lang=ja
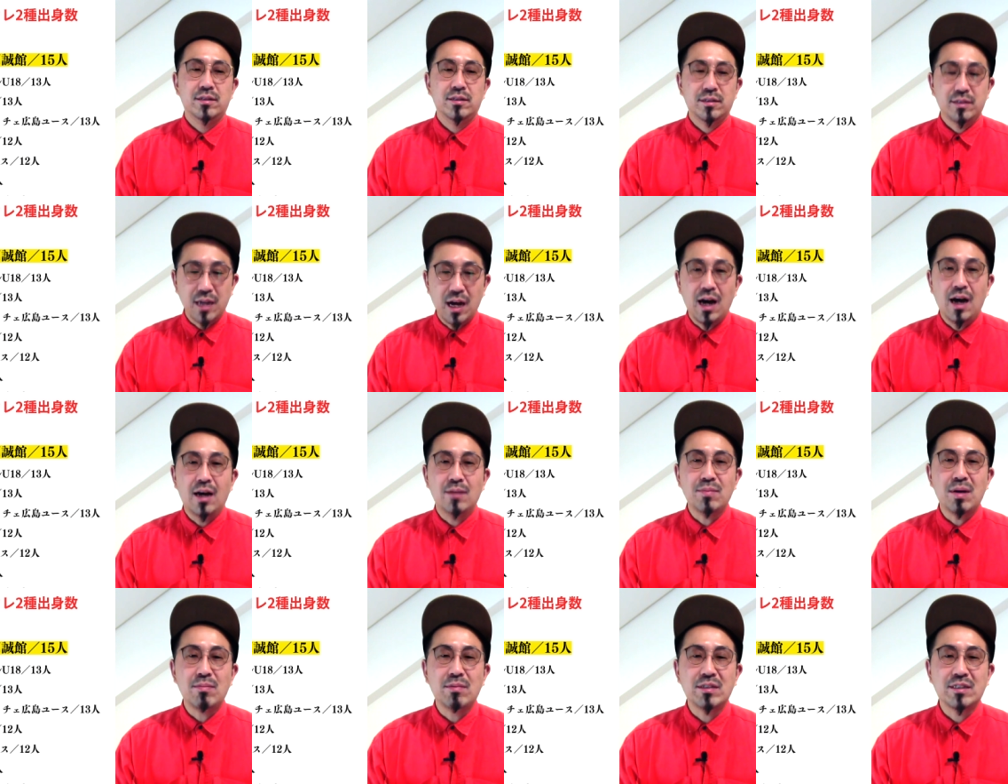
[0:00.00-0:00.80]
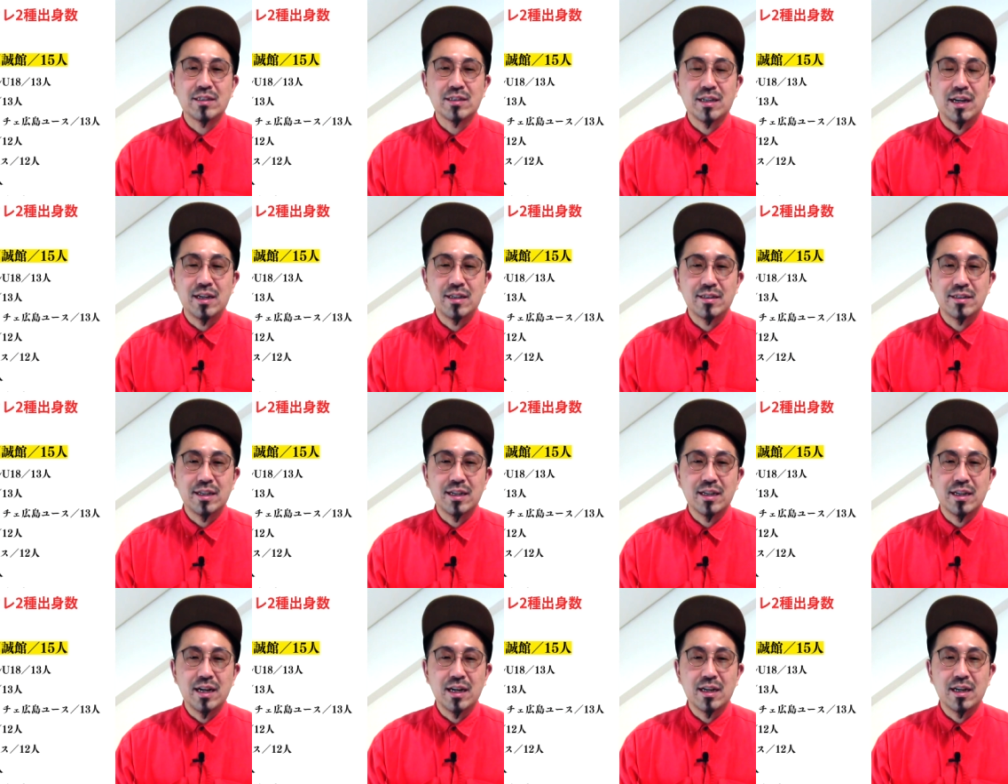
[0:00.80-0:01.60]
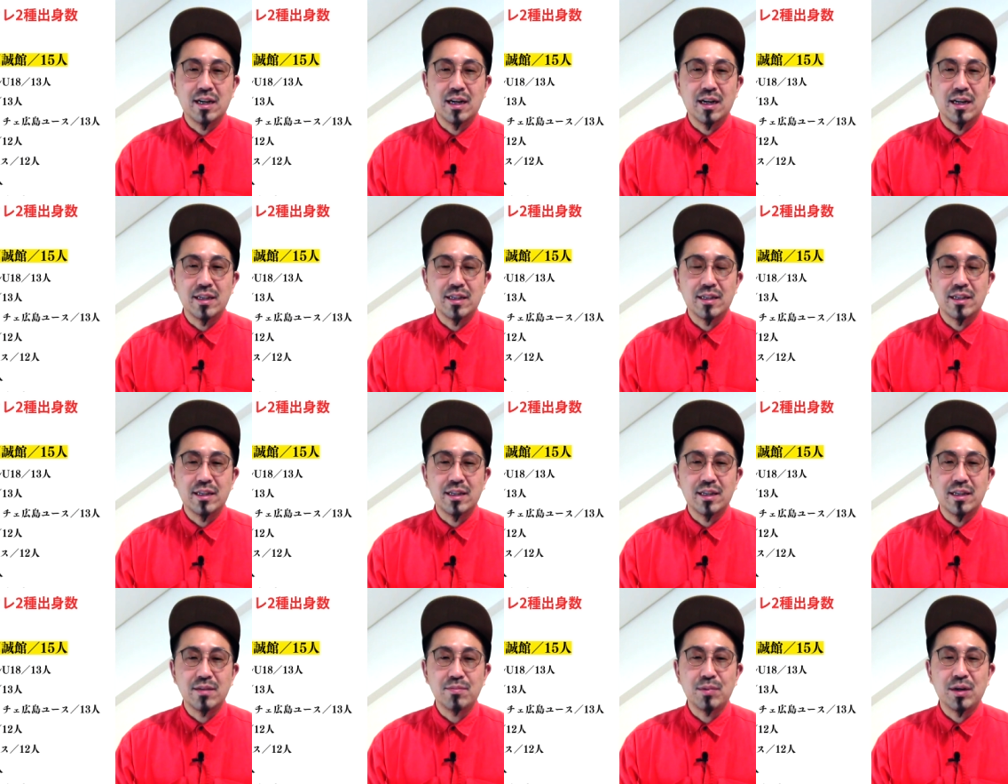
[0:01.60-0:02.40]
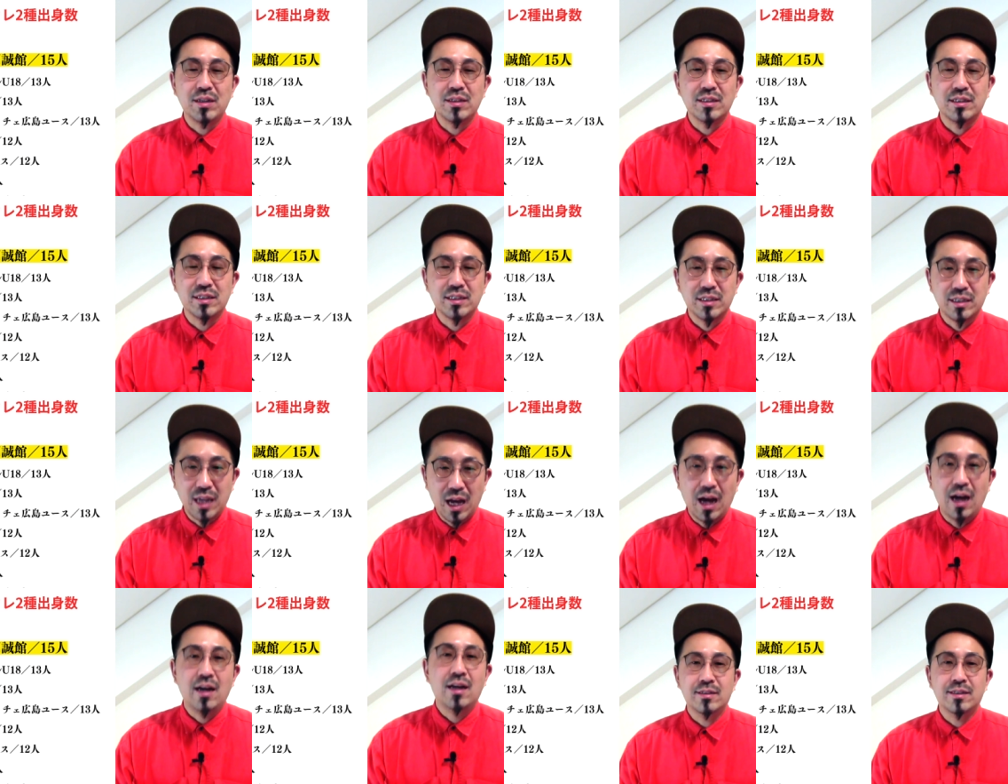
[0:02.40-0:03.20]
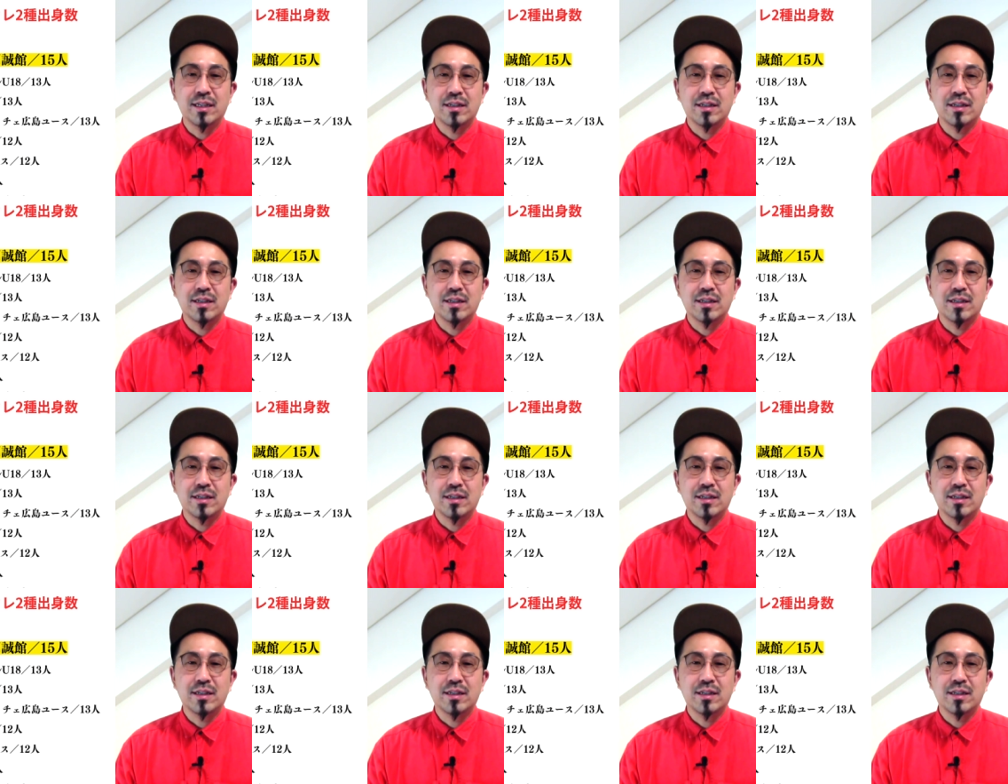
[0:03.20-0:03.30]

さあ浜松開誠館が入ってきました